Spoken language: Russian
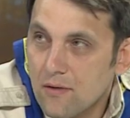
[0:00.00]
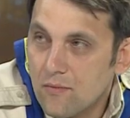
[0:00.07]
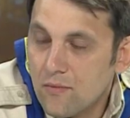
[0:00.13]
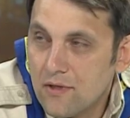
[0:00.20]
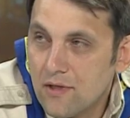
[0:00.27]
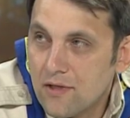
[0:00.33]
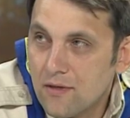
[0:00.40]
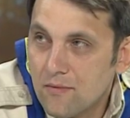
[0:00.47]
Мы,
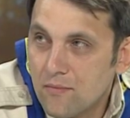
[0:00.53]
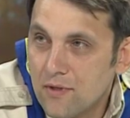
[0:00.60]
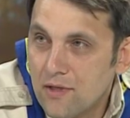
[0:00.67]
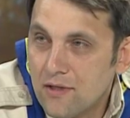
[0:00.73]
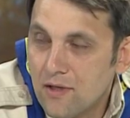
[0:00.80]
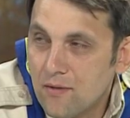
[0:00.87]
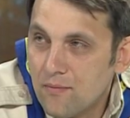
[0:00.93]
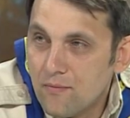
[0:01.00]
дети, мы
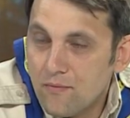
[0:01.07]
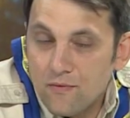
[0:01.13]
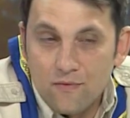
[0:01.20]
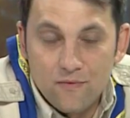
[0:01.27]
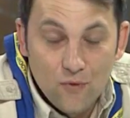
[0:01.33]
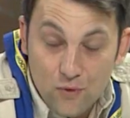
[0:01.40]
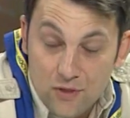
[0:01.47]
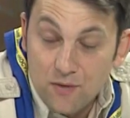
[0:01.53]
детей,
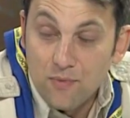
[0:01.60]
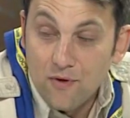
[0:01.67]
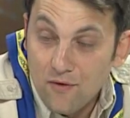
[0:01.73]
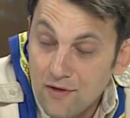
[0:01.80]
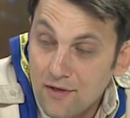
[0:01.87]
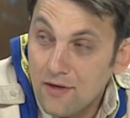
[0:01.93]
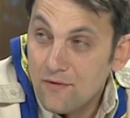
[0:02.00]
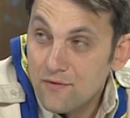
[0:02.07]
взрослых
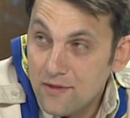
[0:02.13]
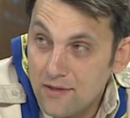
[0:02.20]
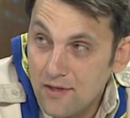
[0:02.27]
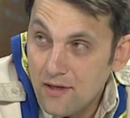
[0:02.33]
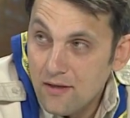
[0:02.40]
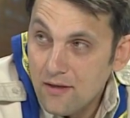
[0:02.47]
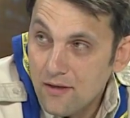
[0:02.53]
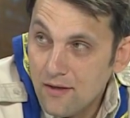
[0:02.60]
превратили в
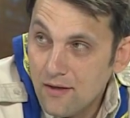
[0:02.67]
детей –